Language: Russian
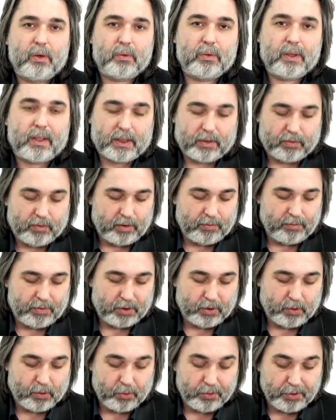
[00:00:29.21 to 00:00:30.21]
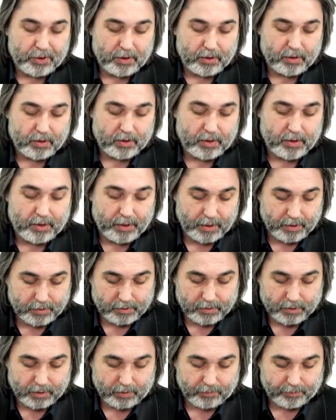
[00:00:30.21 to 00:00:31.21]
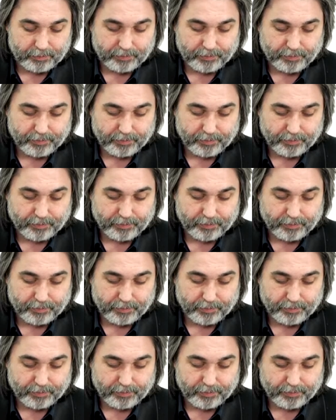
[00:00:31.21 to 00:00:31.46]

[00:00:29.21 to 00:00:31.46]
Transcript: у нас с вами заключительная лекция,